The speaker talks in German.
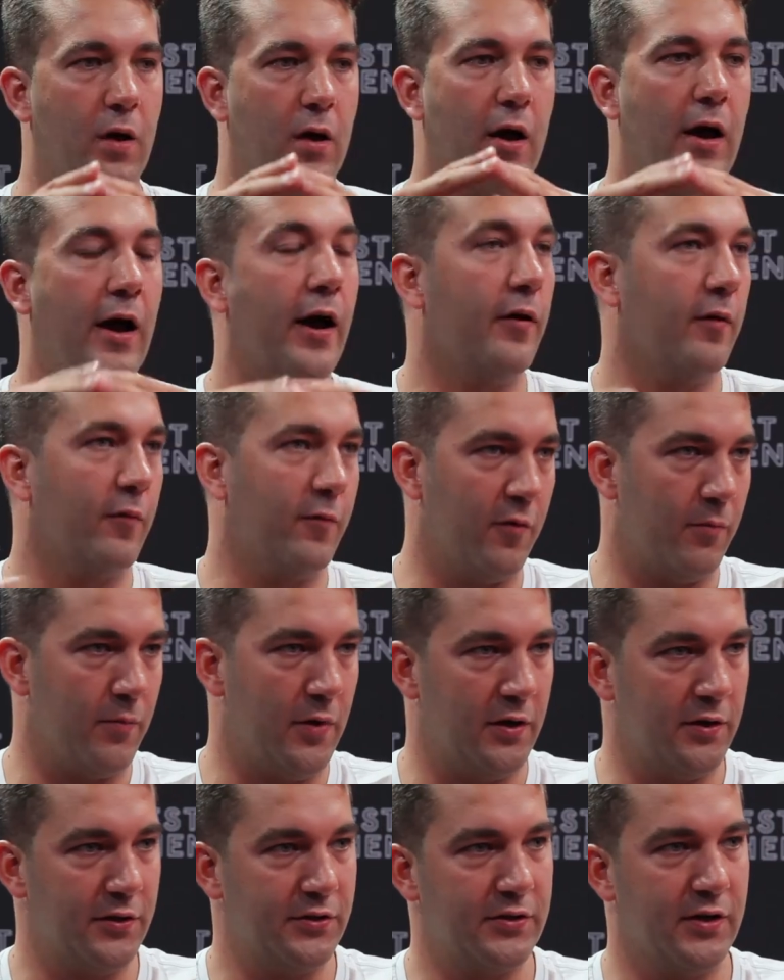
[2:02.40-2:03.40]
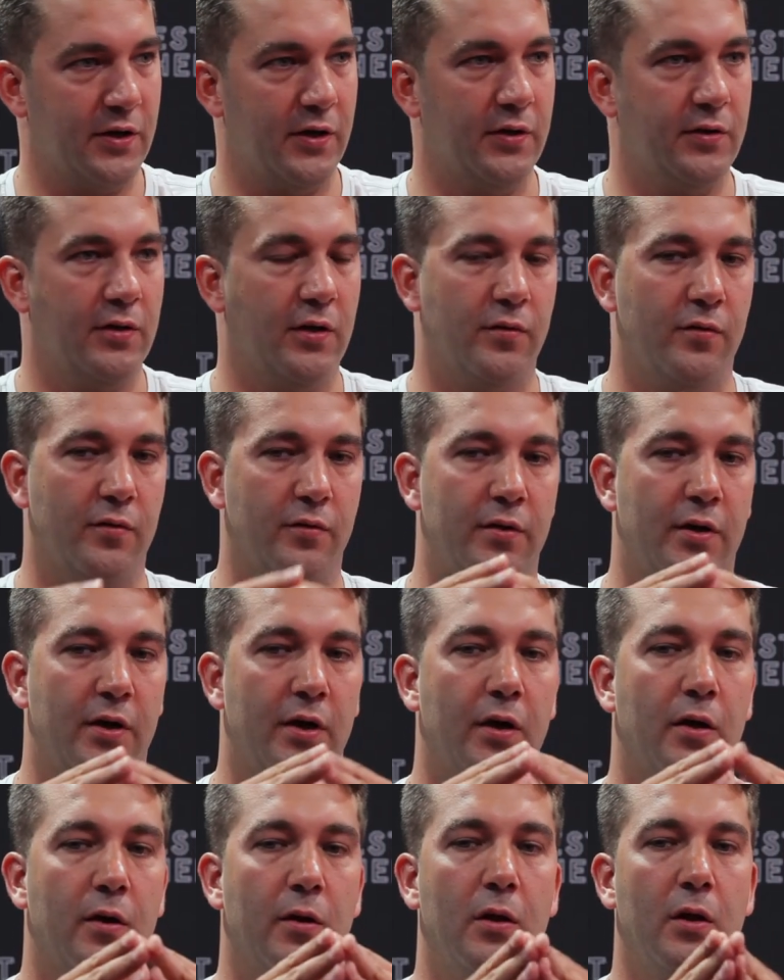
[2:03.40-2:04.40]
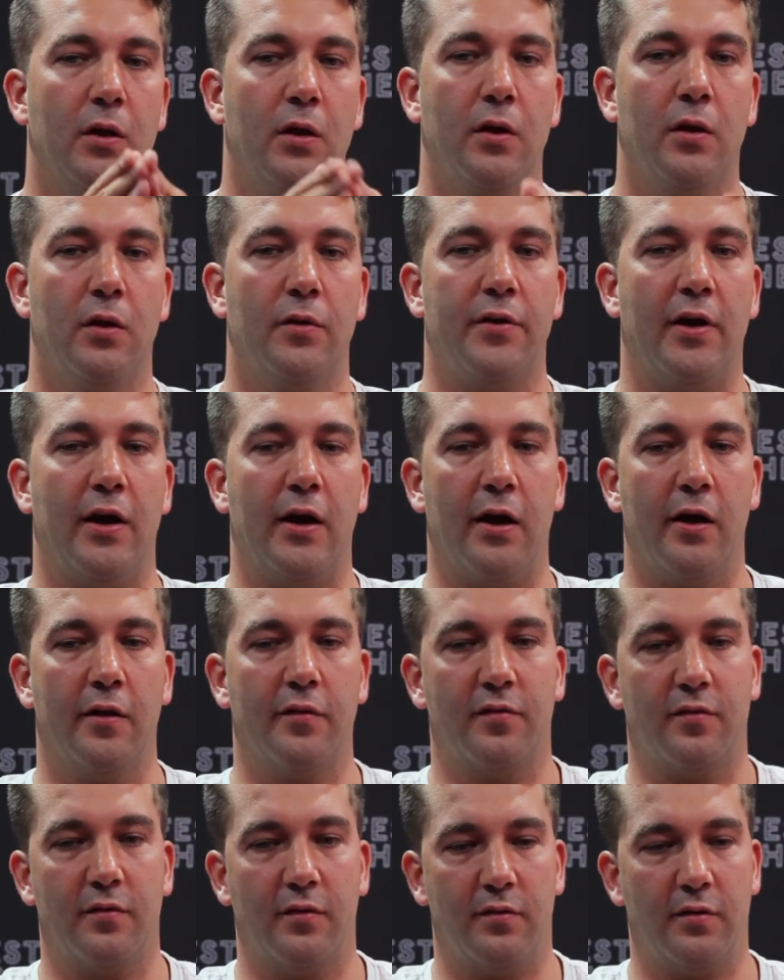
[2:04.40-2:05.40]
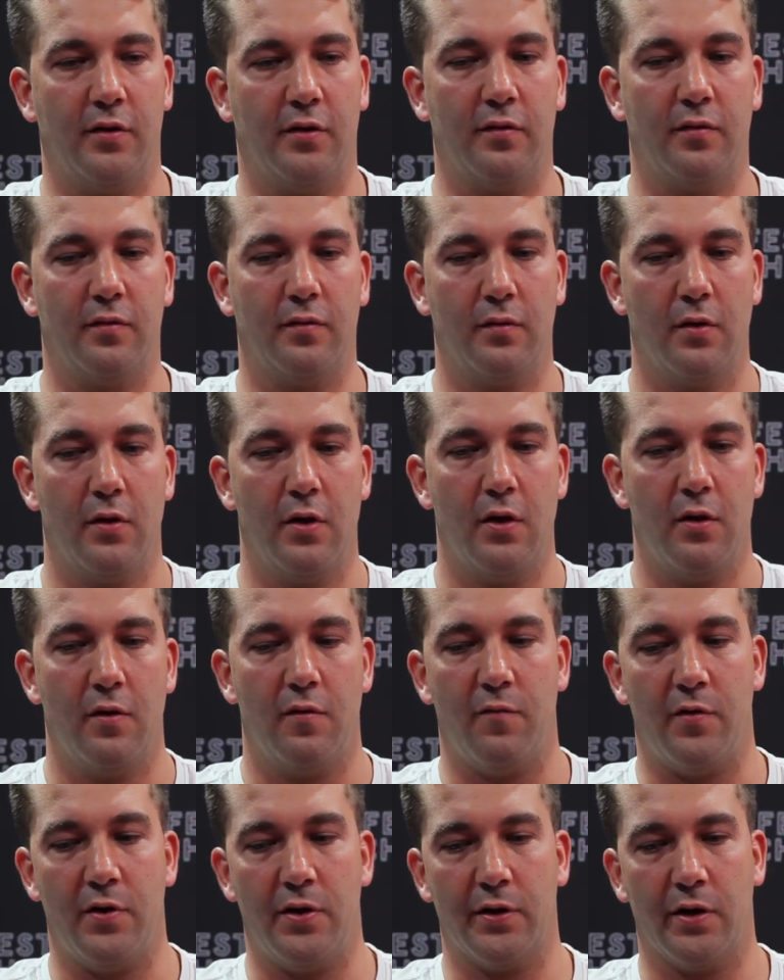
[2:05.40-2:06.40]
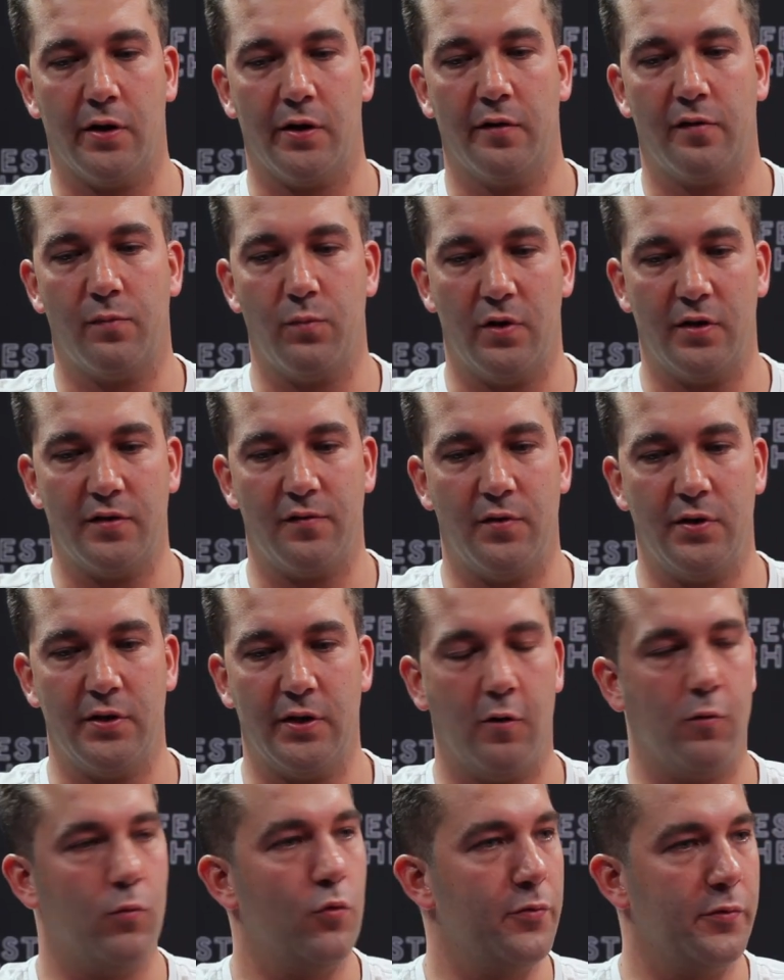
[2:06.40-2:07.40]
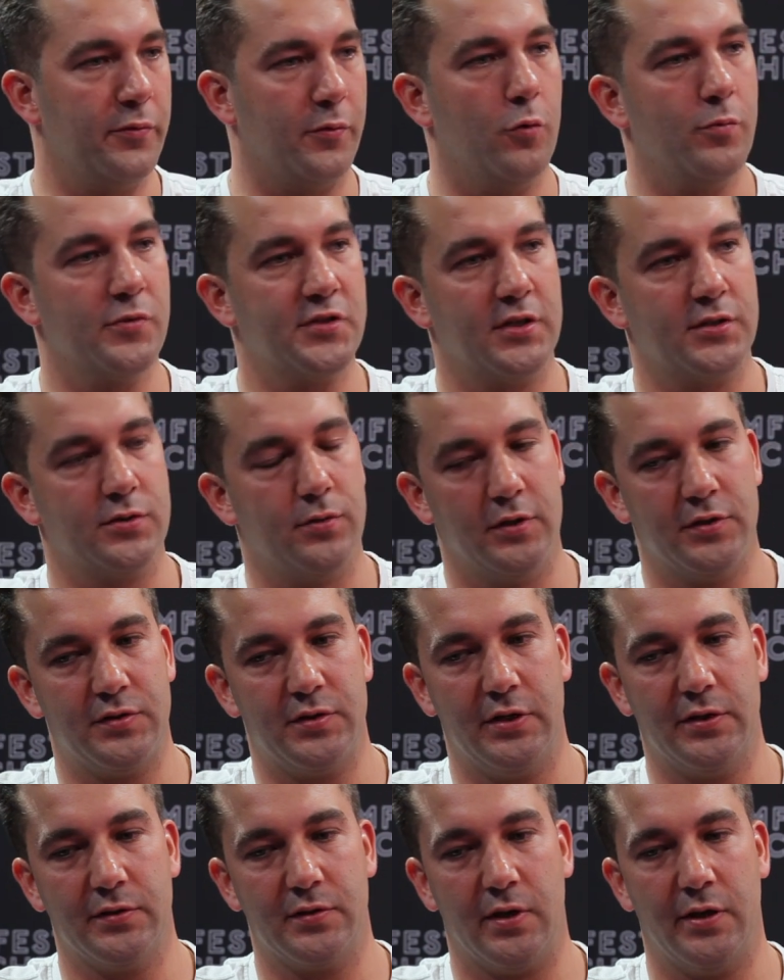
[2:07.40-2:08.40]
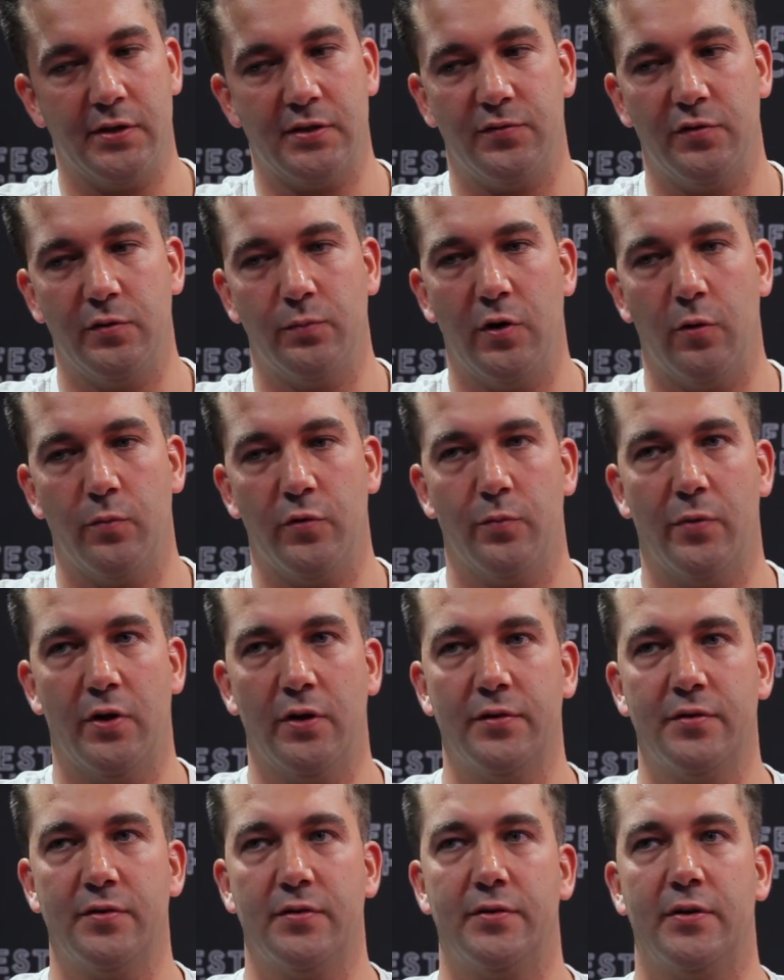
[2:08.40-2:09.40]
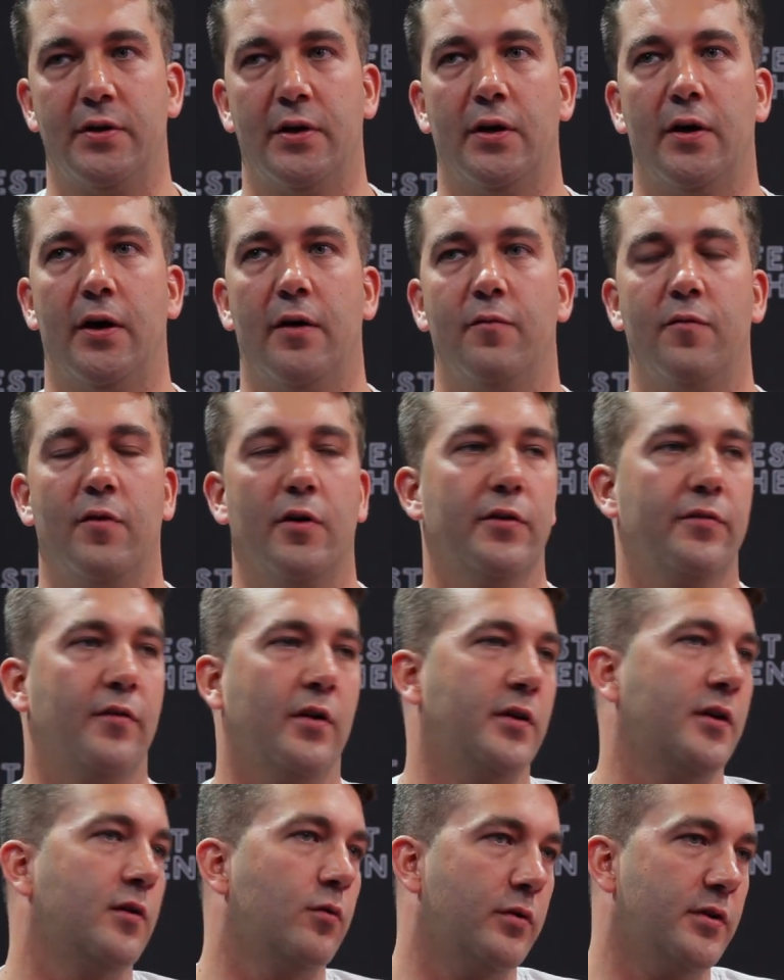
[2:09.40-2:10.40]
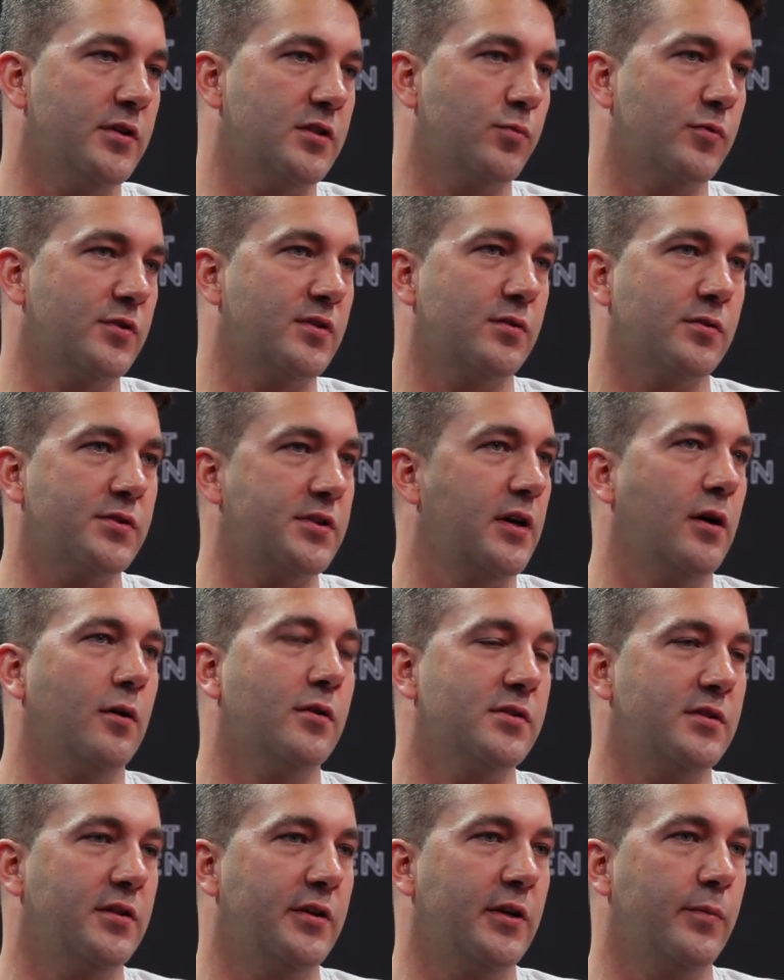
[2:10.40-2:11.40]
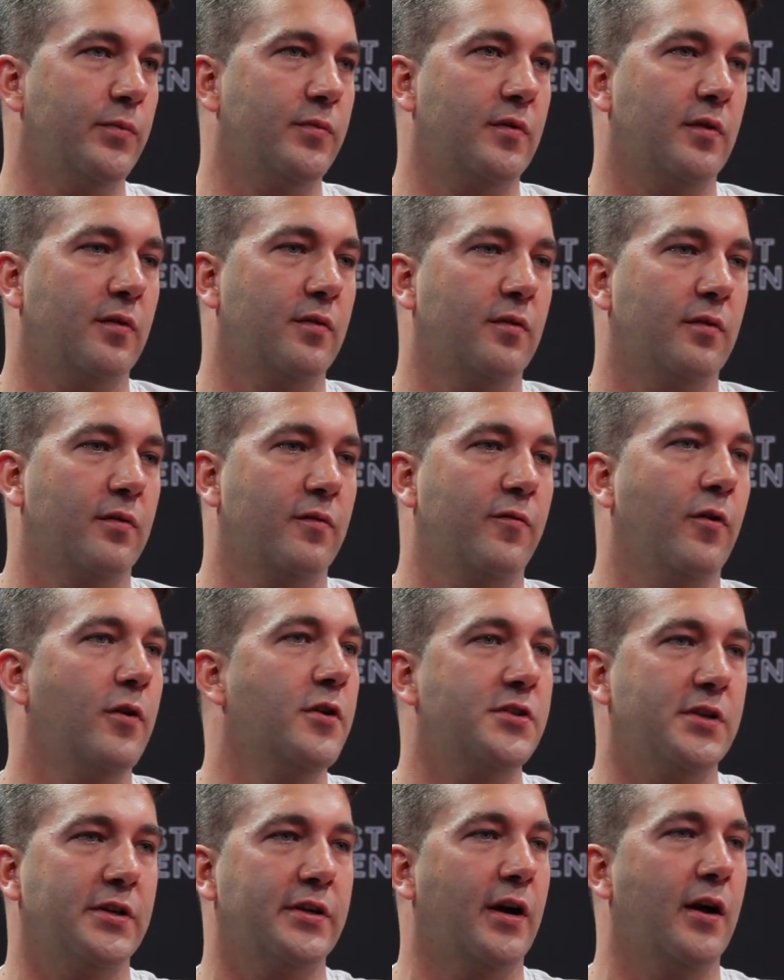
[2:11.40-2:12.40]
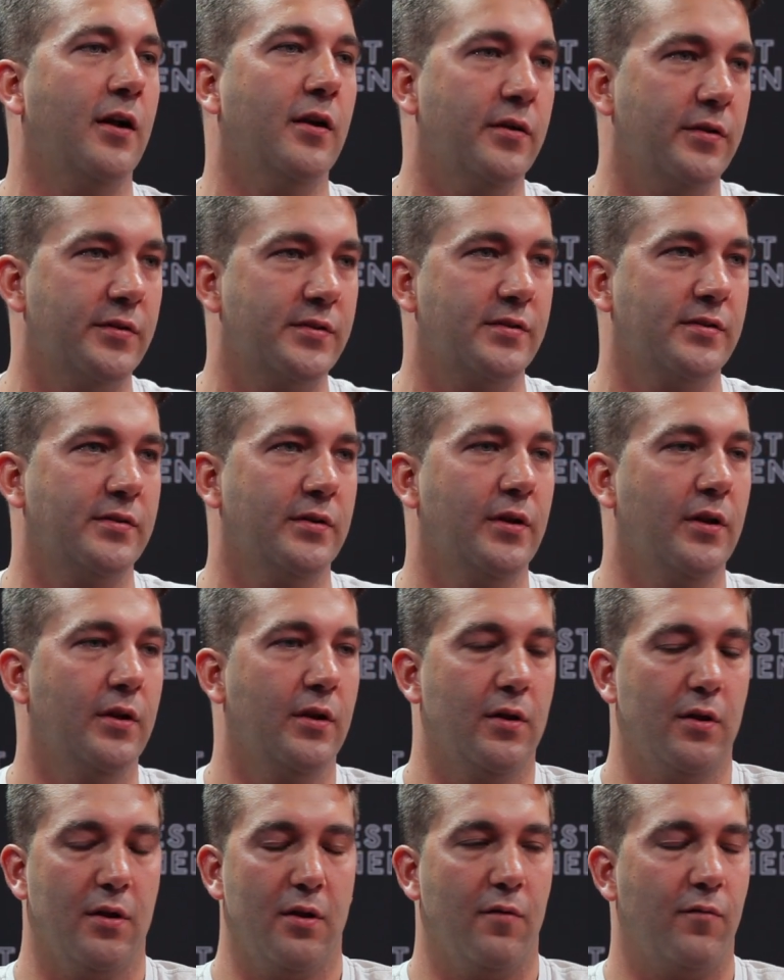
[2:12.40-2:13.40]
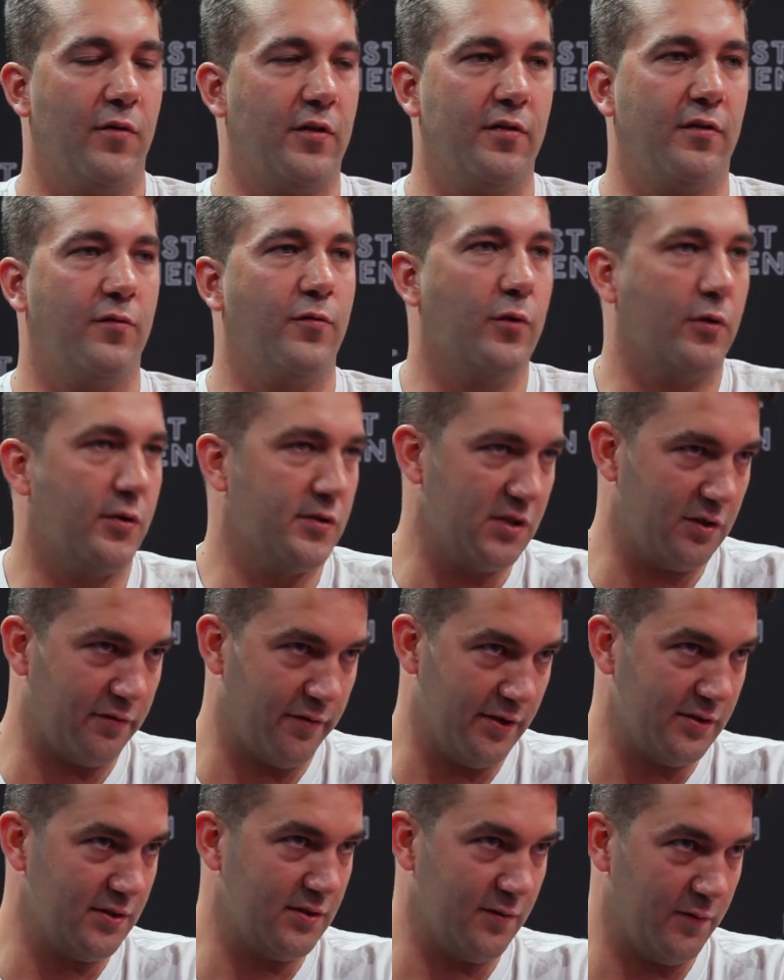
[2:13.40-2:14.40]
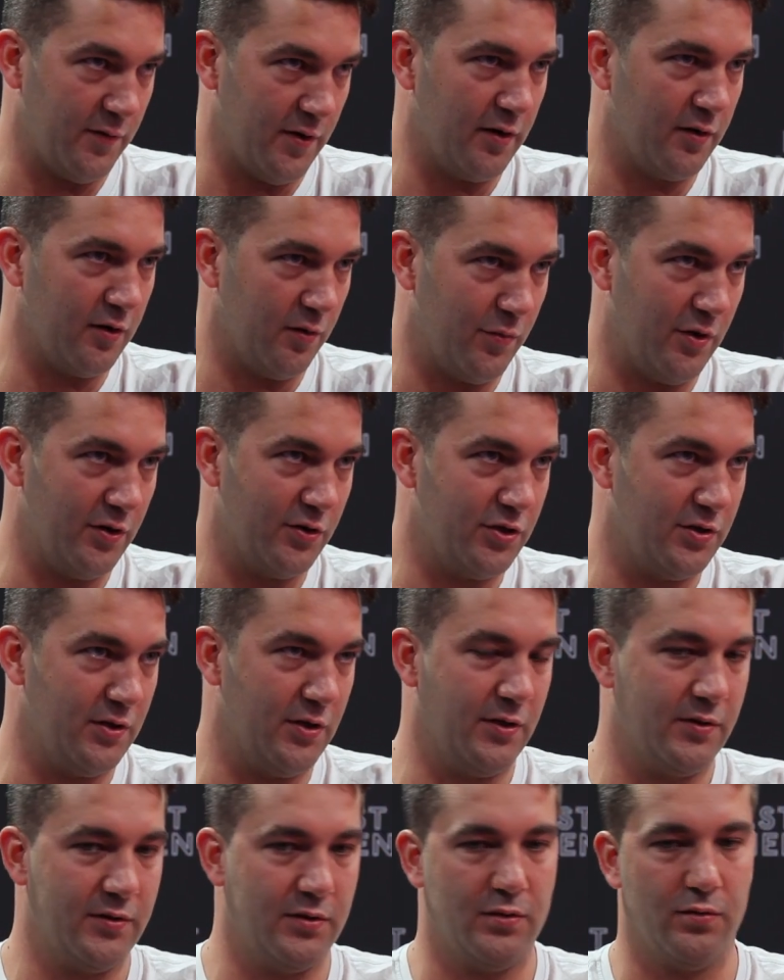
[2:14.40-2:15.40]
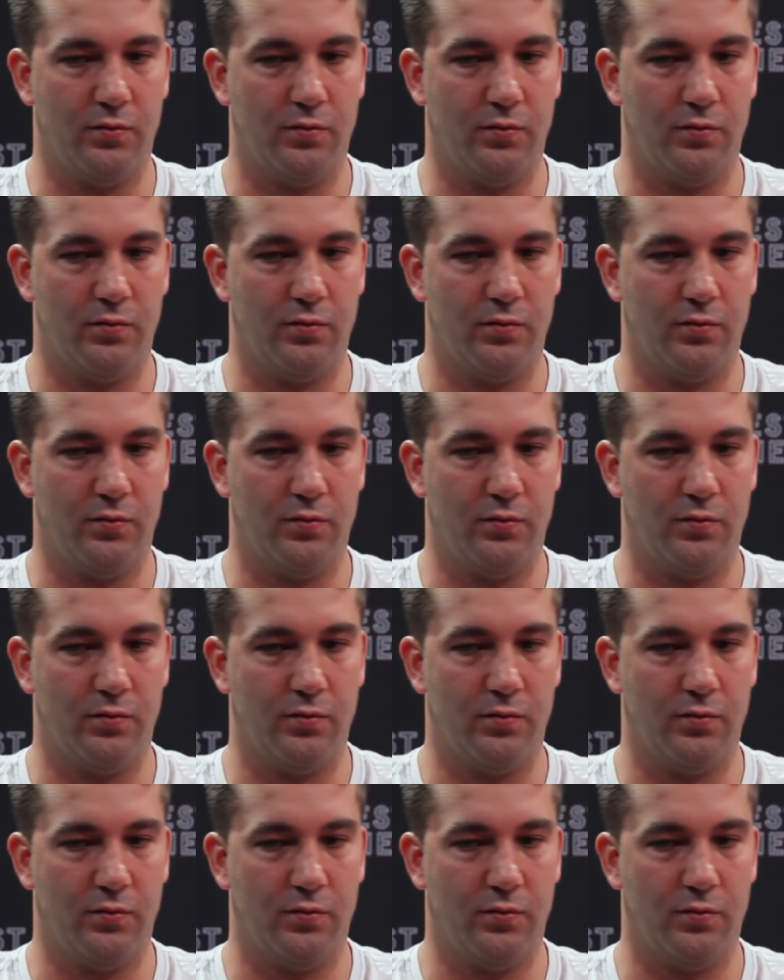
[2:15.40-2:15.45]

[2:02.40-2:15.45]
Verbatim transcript: Arten von Männlichkeit. Also der, der Arzt ist jetzt weniger, geht es mir jetzt weniger um Homosexualität, als vielmehr um jemand, der einfach seinen Hedonismus so sehr auslebt, dass es völlig egal ist, was das für Konsequenzen für andere Menschen hat.